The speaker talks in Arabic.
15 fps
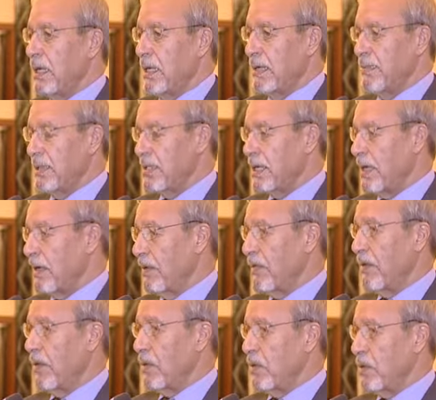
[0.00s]

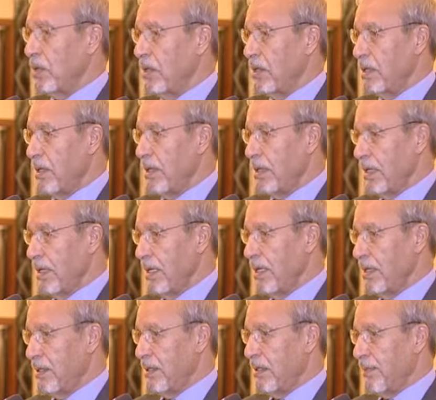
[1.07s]
المصارف أو اللي
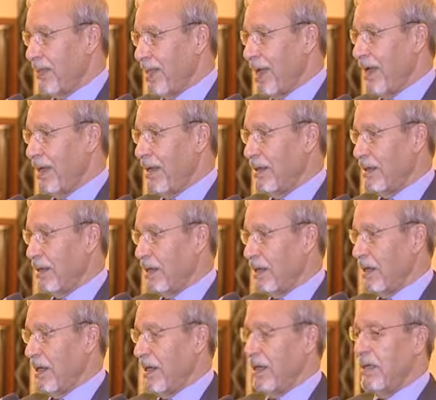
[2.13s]
هي امتهنت
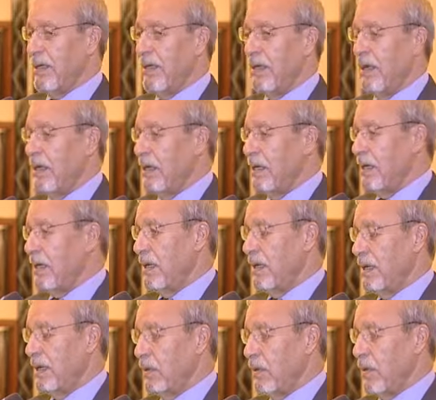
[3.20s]

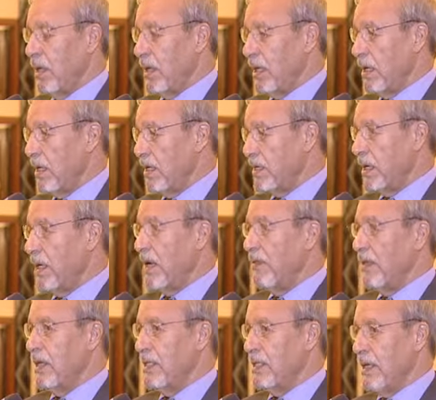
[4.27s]
نقول احنا
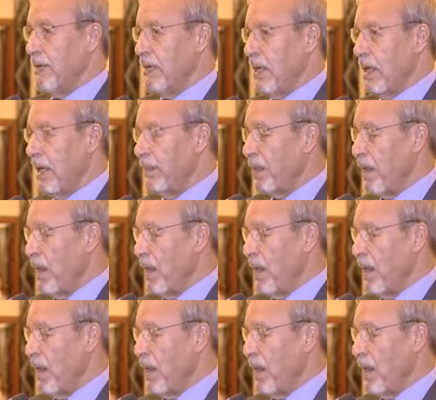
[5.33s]
الصيرفة الإسلامية